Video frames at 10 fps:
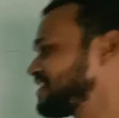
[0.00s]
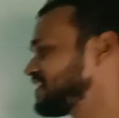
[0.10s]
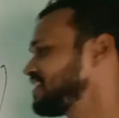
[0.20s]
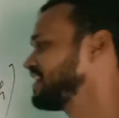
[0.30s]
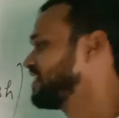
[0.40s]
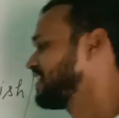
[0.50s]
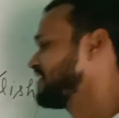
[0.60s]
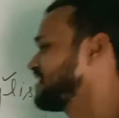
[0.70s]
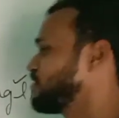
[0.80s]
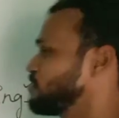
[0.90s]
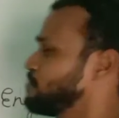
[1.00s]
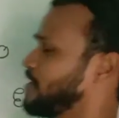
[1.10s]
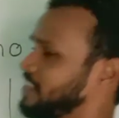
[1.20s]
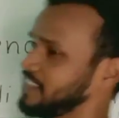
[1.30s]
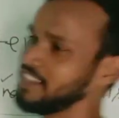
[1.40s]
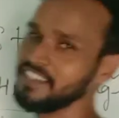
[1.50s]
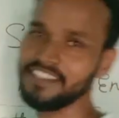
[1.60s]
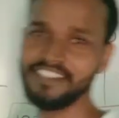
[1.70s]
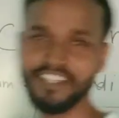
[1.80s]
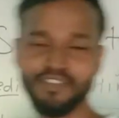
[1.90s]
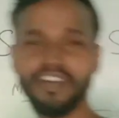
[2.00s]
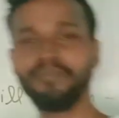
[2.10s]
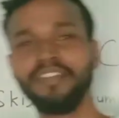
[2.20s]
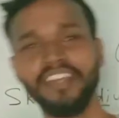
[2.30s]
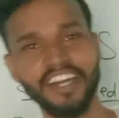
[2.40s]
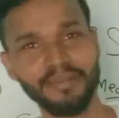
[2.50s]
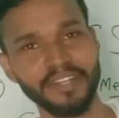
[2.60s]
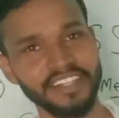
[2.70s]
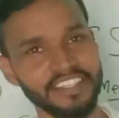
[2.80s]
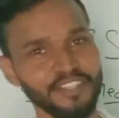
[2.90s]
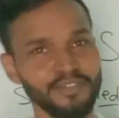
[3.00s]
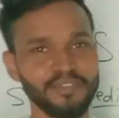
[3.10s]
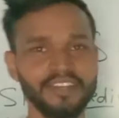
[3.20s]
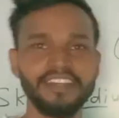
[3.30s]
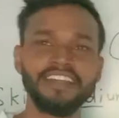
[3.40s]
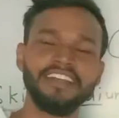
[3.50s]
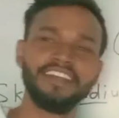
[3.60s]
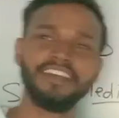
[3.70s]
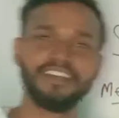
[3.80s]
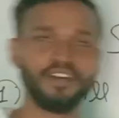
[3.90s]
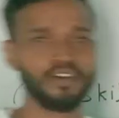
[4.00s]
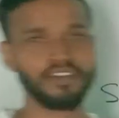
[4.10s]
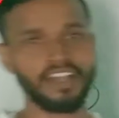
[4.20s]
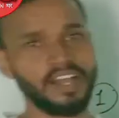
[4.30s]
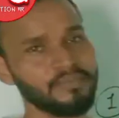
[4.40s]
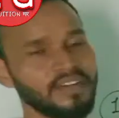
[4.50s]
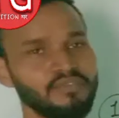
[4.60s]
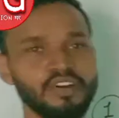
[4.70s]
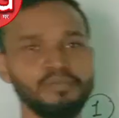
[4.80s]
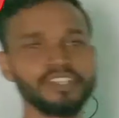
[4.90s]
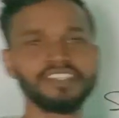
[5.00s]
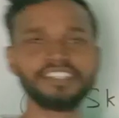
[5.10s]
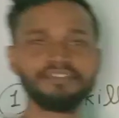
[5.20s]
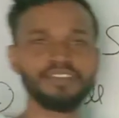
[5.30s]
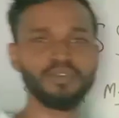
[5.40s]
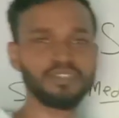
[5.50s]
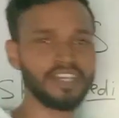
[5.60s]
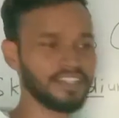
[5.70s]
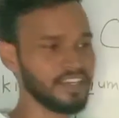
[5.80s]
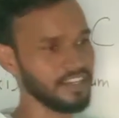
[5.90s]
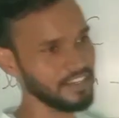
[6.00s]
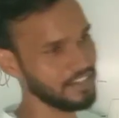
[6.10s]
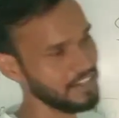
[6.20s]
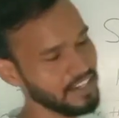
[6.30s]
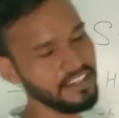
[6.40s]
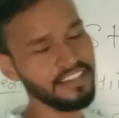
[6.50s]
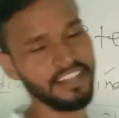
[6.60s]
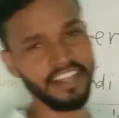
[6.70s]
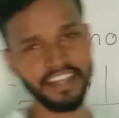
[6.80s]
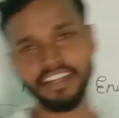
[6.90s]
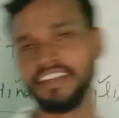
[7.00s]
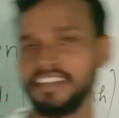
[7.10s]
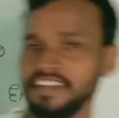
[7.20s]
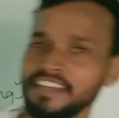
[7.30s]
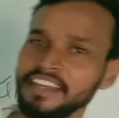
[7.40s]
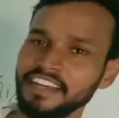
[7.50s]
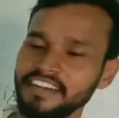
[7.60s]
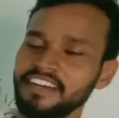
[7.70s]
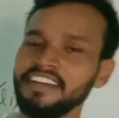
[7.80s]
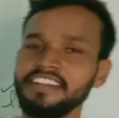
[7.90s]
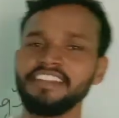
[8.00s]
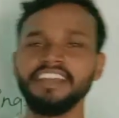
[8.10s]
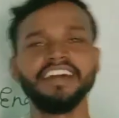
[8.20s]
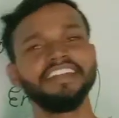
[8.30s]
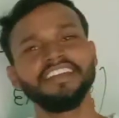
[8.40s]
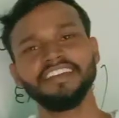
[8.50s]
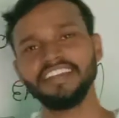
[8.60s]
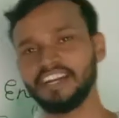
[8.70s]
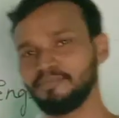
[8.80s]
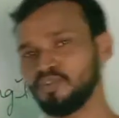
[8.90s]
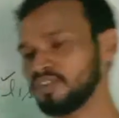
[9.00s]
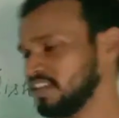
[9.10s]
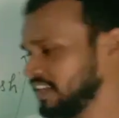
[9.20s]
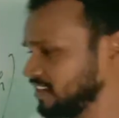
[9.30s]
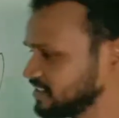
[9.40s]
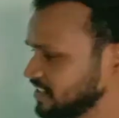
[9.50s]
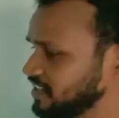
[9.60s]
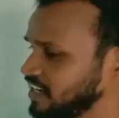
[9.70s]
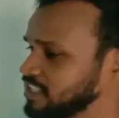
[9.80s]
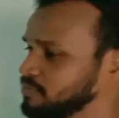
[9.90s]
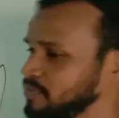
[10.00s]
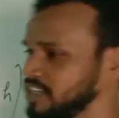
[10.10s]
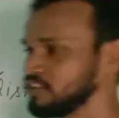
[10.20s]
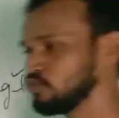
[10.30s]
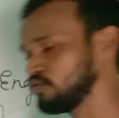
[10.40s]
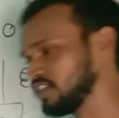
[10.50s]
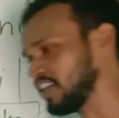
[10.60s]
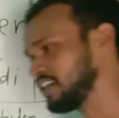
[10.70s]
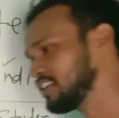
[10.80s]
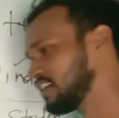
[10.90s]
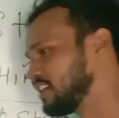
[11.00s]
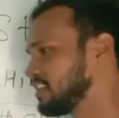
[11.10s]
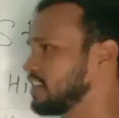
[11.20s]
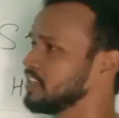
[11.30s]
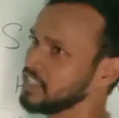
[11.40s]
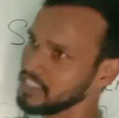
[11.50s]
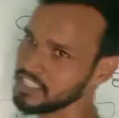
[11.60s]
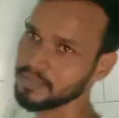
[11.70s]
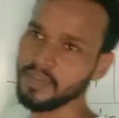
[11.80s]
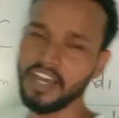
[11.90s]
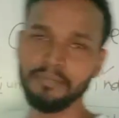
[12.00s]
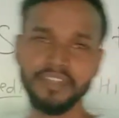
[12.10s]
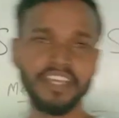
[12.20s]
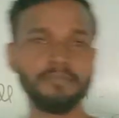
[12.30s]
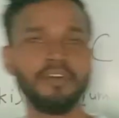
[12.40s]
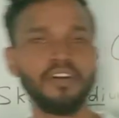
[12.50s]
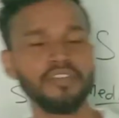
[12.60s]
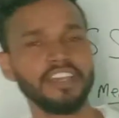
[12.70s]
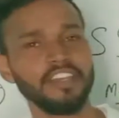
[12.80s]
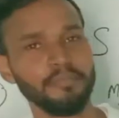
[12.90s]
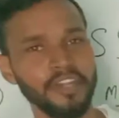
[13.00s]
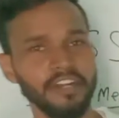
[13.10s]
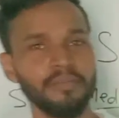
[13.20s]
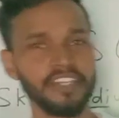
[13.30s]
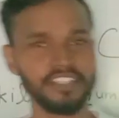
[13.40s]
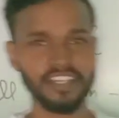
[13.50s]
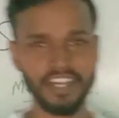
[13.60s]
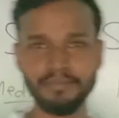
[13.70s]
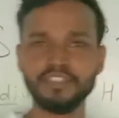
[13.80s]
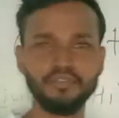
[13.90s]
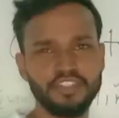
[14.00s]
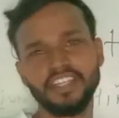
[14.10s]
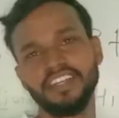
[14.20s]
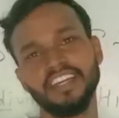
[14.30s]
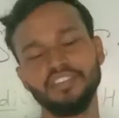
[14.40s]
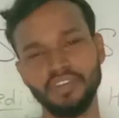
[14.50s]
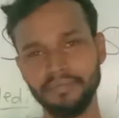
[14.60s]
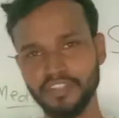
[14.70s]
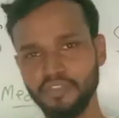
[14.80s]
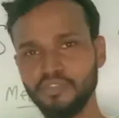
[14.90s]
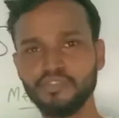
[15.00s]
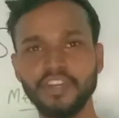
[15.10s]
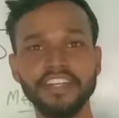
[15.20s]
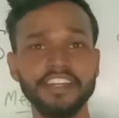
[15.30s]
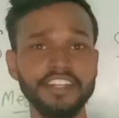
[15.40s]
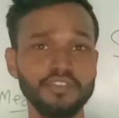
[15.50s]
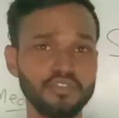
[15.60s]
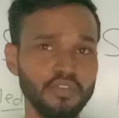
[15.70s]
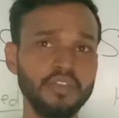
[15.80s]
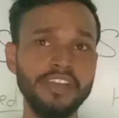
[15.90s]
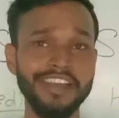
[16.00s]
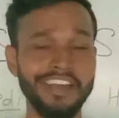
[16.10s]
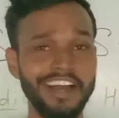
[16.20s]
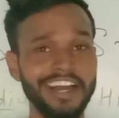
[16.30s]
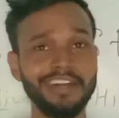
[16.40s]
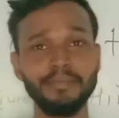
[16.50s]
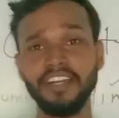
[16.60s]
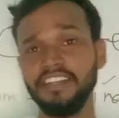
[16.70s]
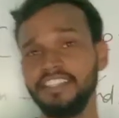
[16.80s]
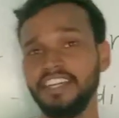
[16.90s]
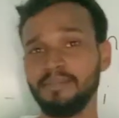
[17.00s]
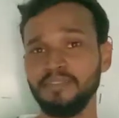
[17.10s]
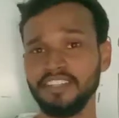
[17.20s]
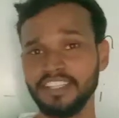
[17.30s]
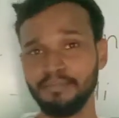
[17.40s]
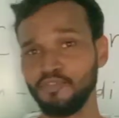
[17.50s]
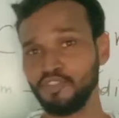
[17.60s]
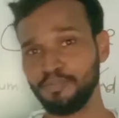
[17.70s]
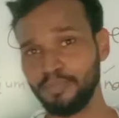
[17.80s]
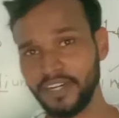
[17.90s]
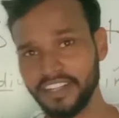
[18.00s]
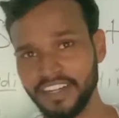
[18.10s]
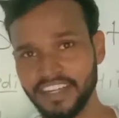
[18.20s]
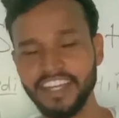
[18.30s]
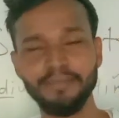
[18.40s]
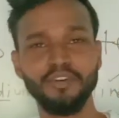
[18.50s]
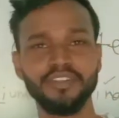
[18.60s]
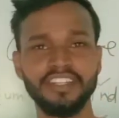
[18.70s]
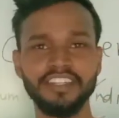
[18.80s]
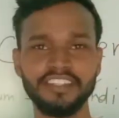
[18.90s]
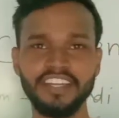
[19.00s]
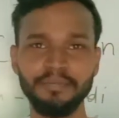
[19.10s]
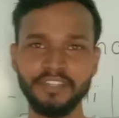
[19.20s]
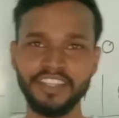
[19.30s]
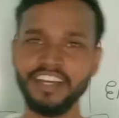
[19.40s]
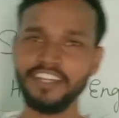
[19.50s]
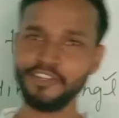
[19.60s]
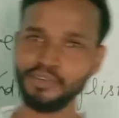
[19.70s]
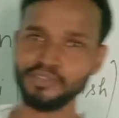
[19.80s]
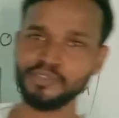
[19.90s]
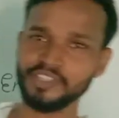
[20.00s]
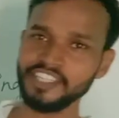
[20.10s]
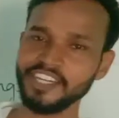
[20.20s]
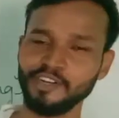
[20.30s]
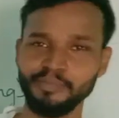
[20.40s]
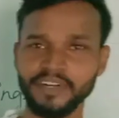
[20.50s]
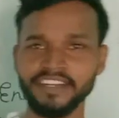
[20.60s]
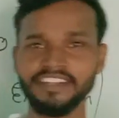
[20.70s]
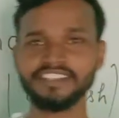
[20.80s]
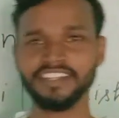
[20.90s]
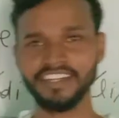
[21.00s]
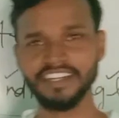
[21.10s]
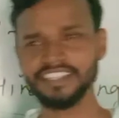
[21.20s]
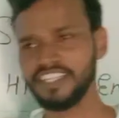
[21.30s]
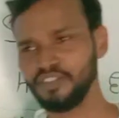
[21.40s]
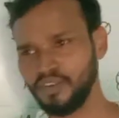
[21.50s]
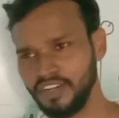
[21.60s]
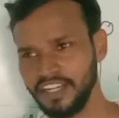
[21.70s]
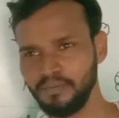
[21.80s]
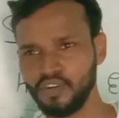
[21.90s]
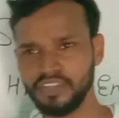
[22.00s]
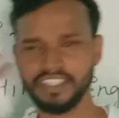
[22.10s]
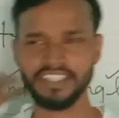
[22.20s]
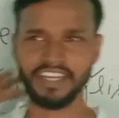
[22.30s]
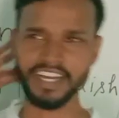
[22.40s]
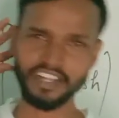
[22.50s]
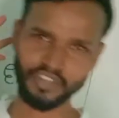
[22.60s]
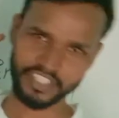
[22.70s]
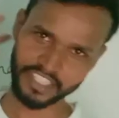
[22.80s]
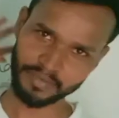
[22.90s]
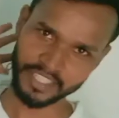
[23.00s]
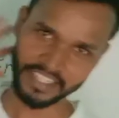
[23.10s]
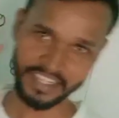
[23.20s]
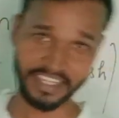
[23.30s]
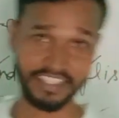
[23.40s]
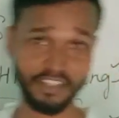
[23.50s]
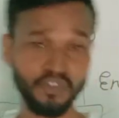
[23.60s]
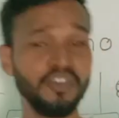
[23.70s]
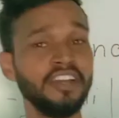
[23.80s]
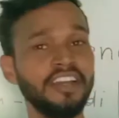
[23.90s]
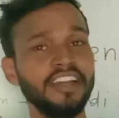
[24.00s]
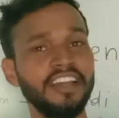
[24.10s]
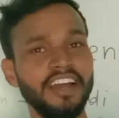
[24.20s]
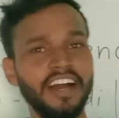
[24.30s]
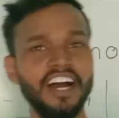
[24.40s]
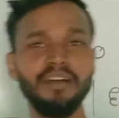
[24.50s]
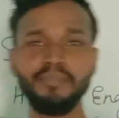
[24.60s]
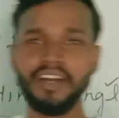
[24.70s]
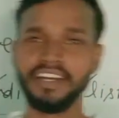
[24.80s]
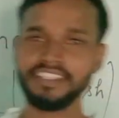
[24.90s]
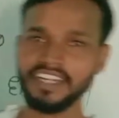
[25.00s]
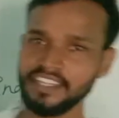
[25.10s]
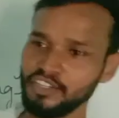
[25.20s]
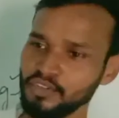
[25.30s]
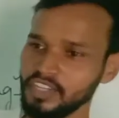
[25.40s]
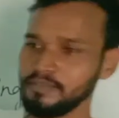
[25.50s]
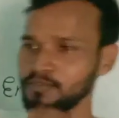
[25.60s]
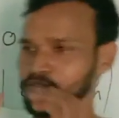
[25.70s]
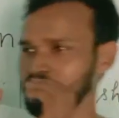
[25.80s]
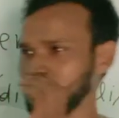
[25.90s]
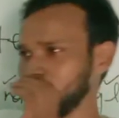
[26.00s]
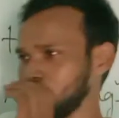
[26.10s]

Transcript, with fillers: साथी ये कुछ बातें हैं जिनको आप ध्यान में रखते हो और आपका फॉर्म अच्छे से फिल हो जाता है रिटर्न की तैयारी करिए रिटर्न की तैयारी के लिए आप लोगों के लिए इंग्लिश की क्लास मेरे थ्रू चलाई जा रही है जिसमें आप देख पाओगे कि पेड बैच के नाम से वो चल रहा है तो आप ज़रूर ज्वाइन करिए उसको अगर मान लीजिए आपने सब कुछ पढ़ रखा है बहुत अच्छे से आपकी तैयारी हो चुकी है और प्रैक्टिस करना चाहते हो ऑनलाइन मॉक टेस्ट लगा रहे हो अच्छी बात है लगाते रहो आप अगर चाहते हो कि कुछ